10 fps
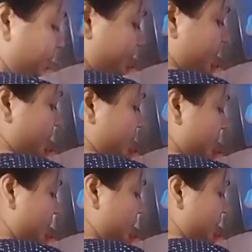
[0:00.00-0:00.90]
बच्चा कह रहा
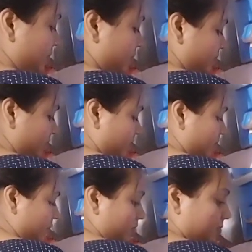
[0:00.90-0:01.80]
है मम्मा मैं आपके
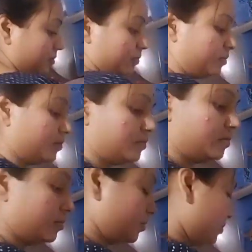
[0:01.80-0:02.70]
बिना वहाँ नहीं रह
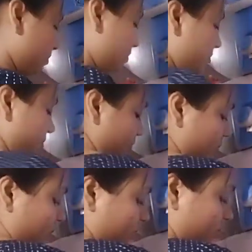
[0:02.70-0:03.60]
पाऊँगी मत
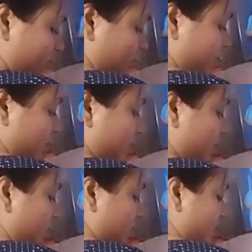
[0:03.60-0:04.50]
मुझे भेजो
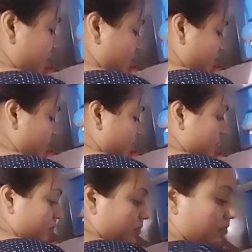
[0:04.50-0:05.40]
अकेले तो
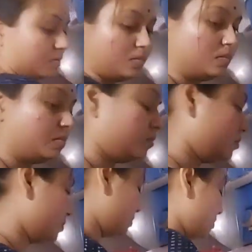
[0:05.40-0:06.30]
अब मैं क्या
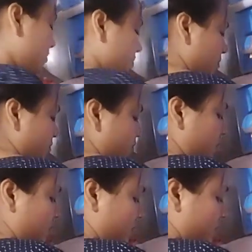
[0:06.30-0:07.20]
करूँ मैं तो
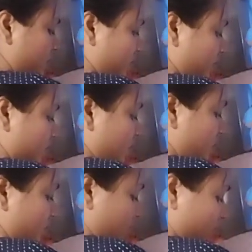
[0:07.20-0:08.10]
दोनों तरफ से
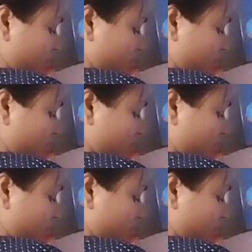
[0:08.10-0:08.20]
फंसी हुई